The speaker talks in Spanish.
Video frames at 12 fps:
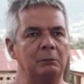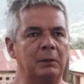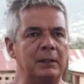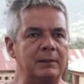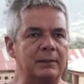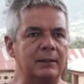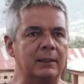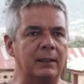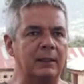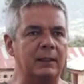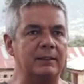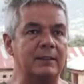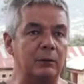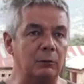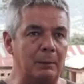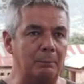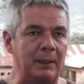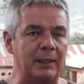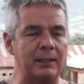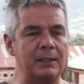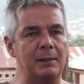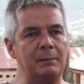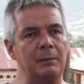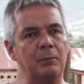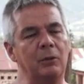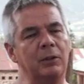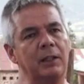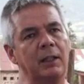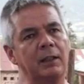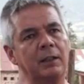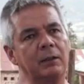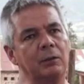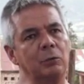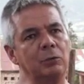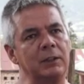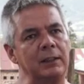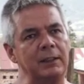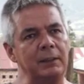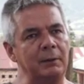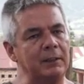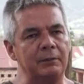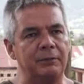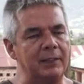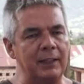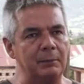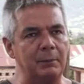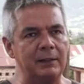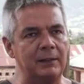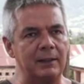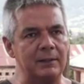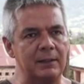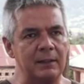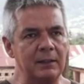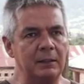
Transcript: este, haciendo una pequeña memoria gustativa que finalmente es